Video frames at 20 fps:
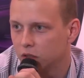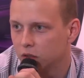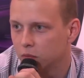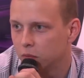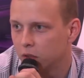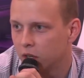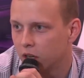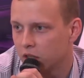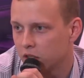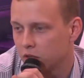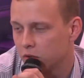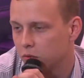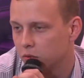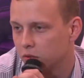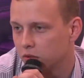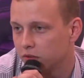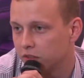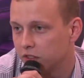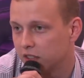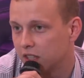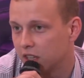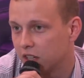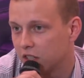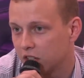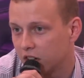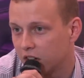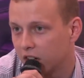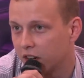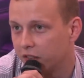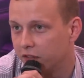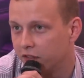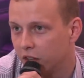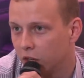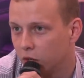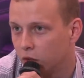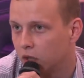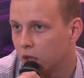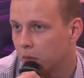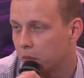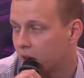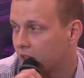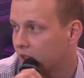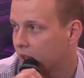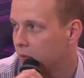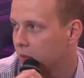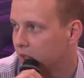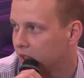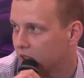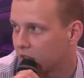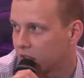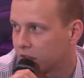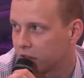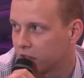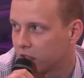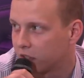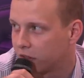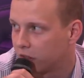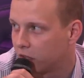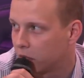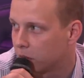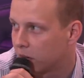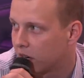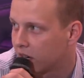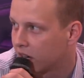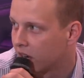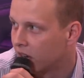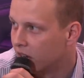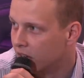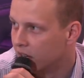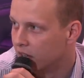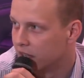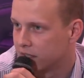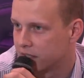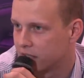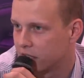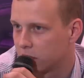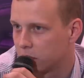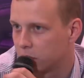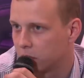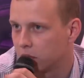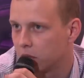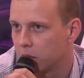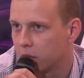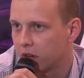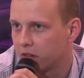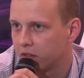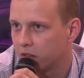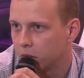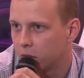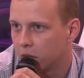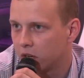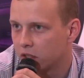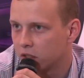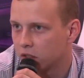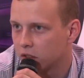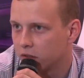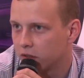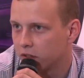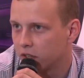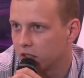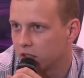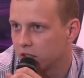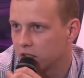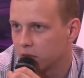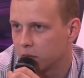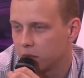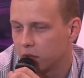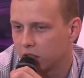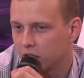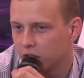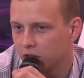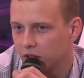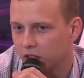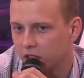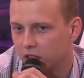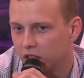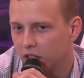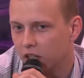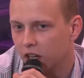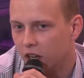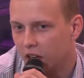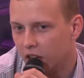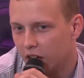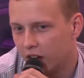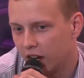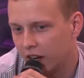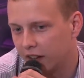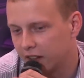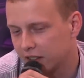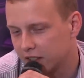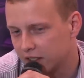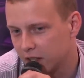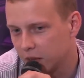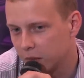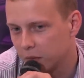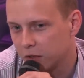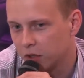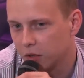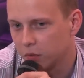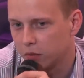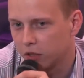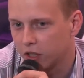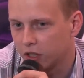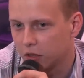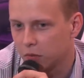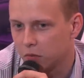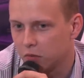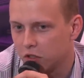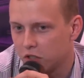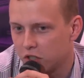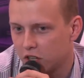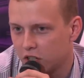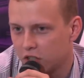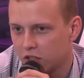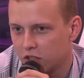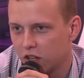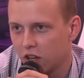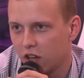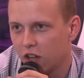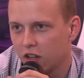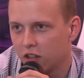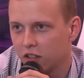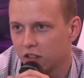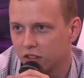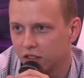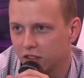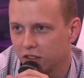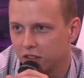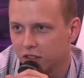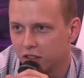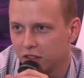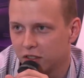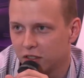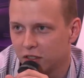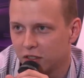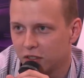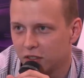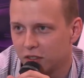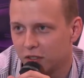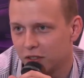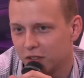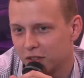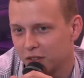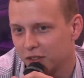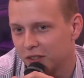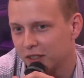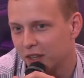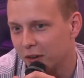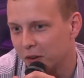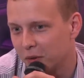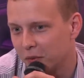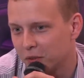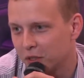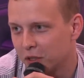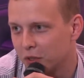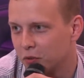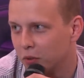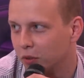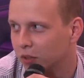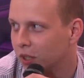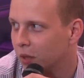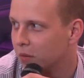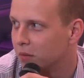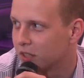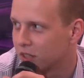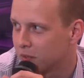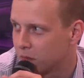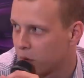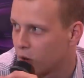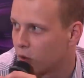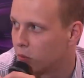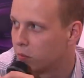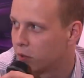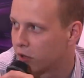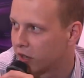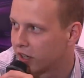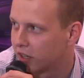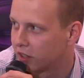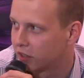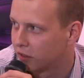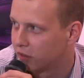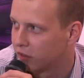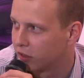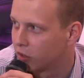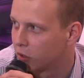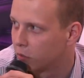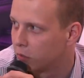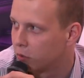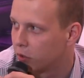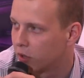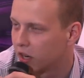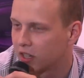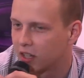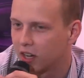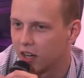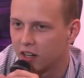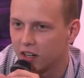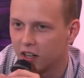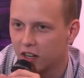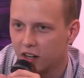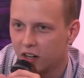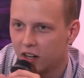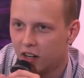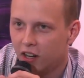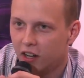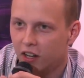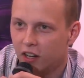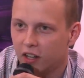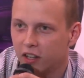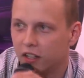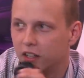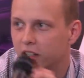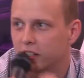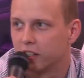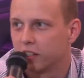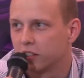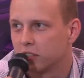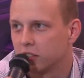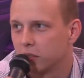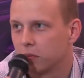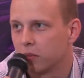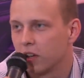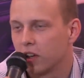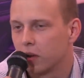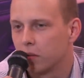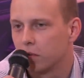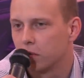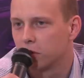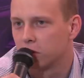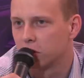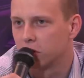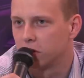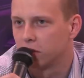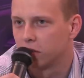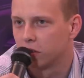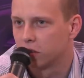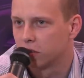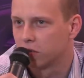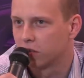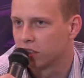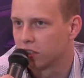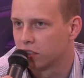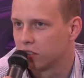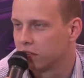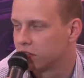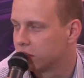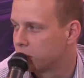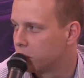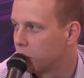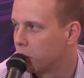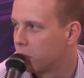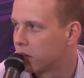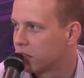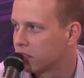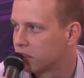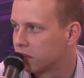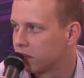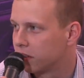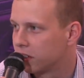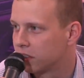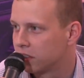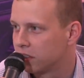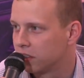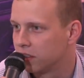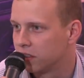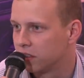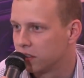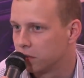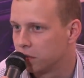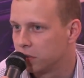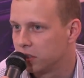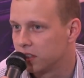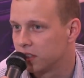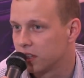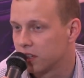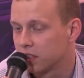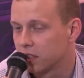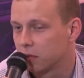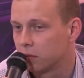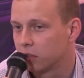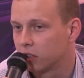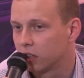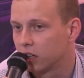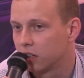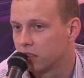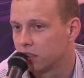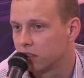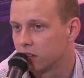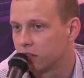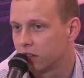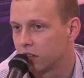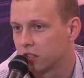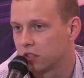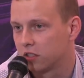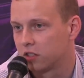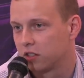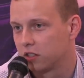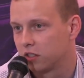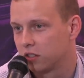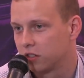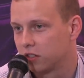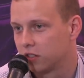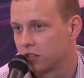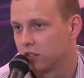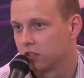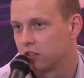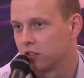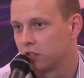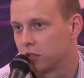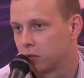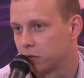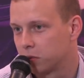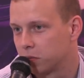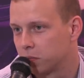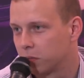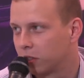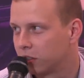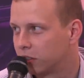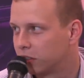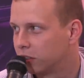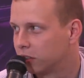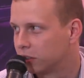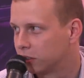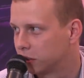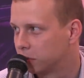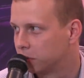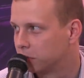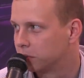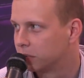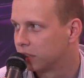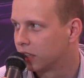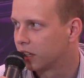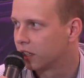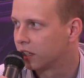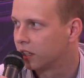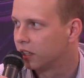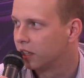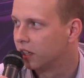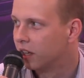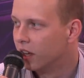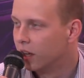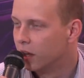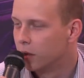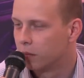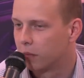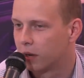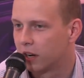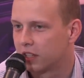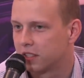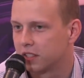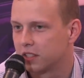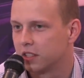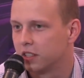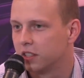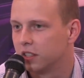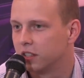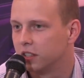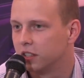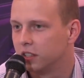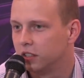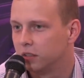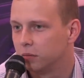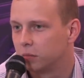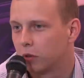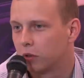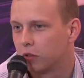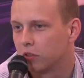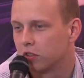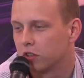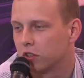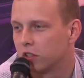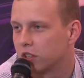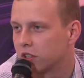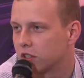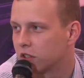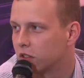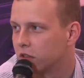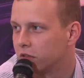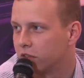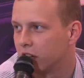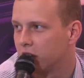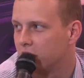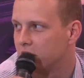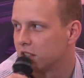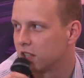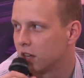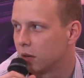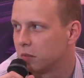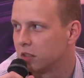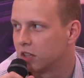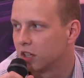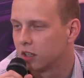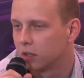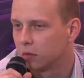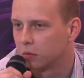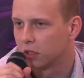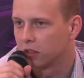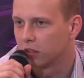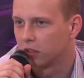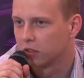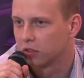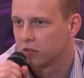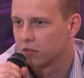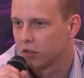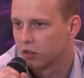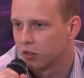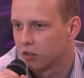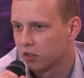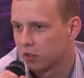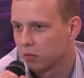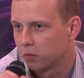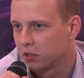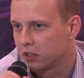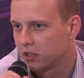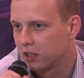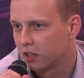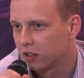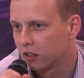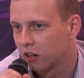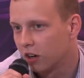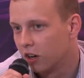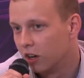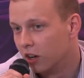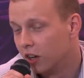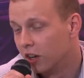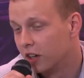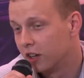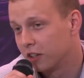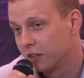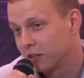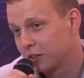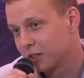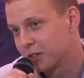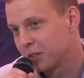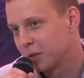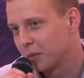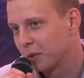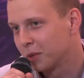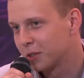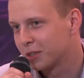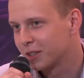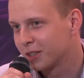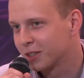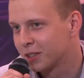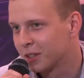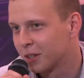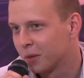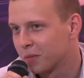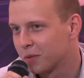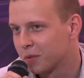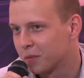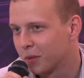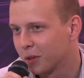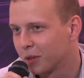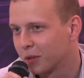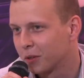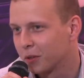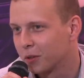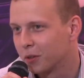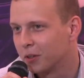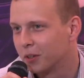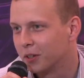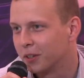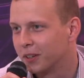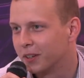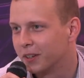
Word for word: e, brać w stażach w wielu departamentach w tych firmach. Staż był naprawdę bardzo fajnie zaplanowany, a następnie po jakimś czasie e, stałem się członkiem zespołu projektowego Biura Karier, e, gdzie miałem możliwość właśnie współpracować z biznesem, organizować jobspoty. To są targi pracy i połączone z konferencjami na temat rozwoju osobistego. I właśnie podczas jobspotu